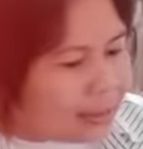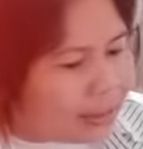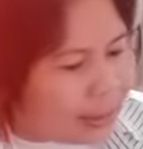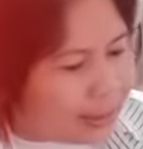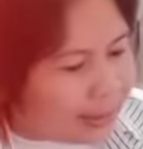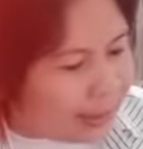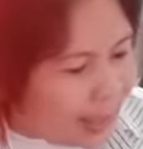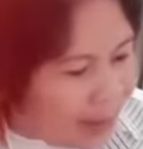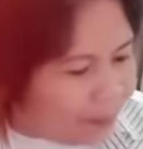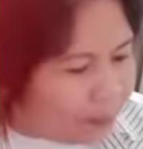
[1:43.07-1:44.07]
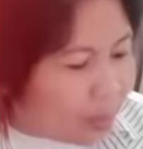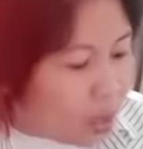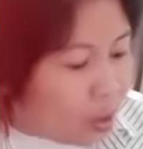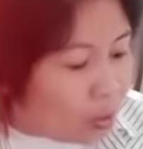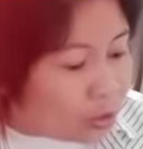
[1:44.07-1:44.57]
Jean Cap
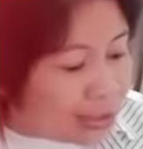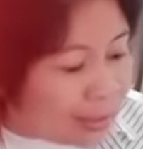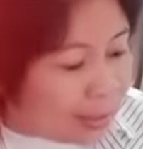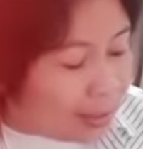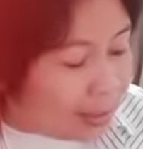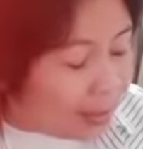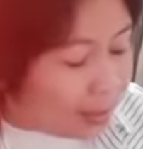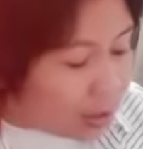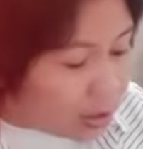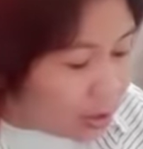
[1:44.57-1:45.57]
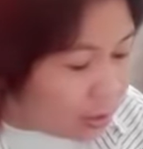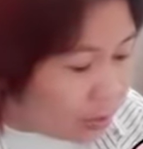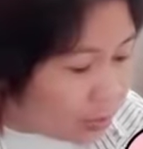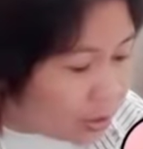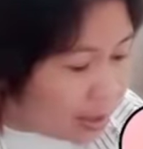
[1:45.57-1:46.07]
Jose de la Cruz
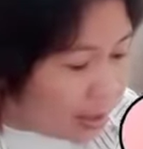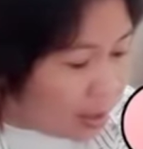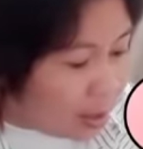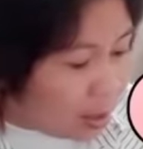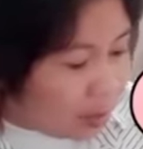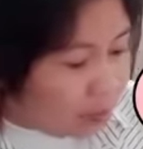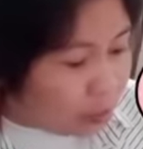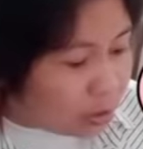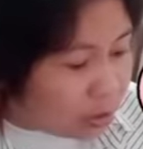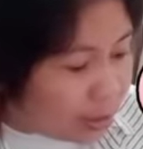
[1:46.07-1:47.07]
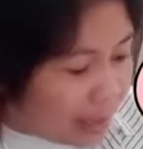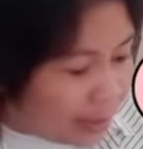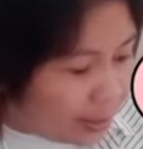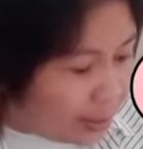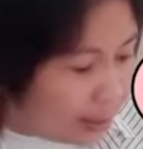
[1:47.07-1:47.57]
Rosa
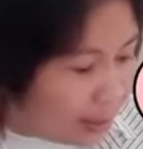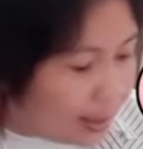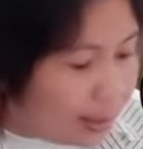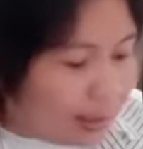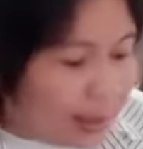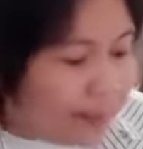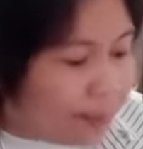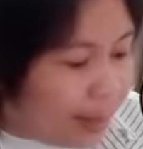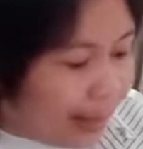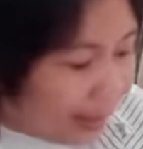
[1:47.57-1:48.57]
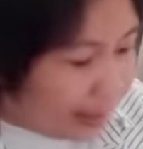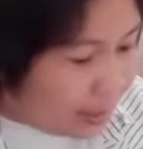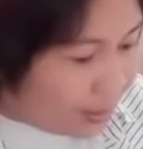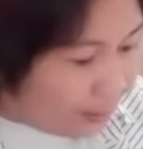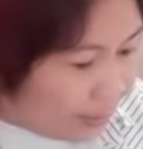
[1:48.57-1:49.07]
Busanya
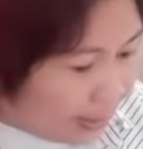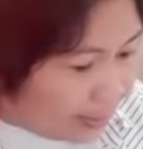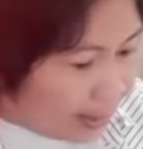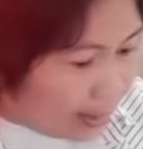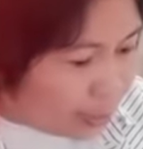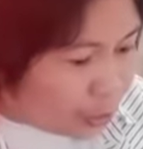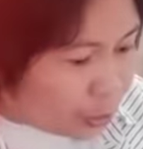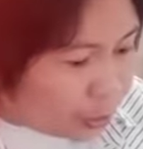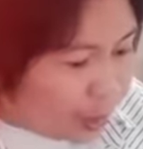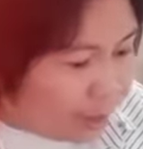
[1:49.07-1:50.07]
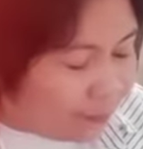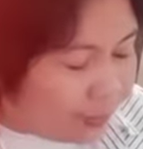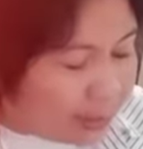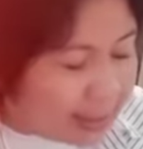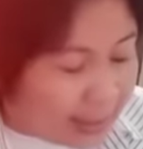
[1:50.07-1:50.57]
Marnie Red at Shuna
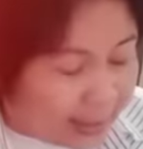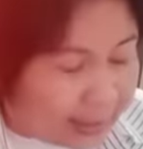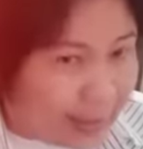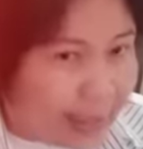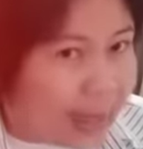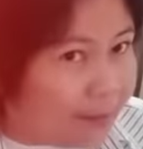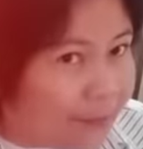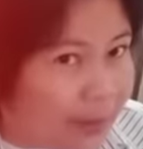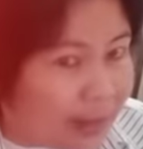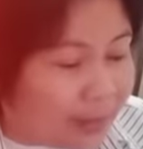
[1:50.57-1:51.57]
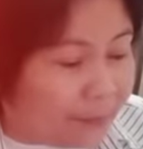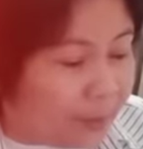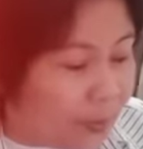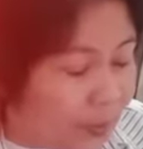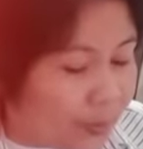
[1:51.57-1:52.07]
Vincent FLM
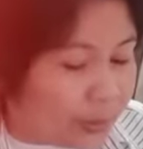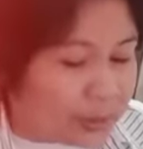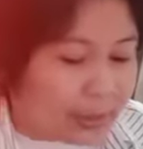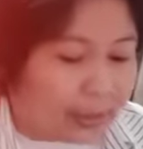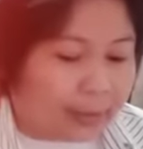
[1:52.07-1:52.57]
USA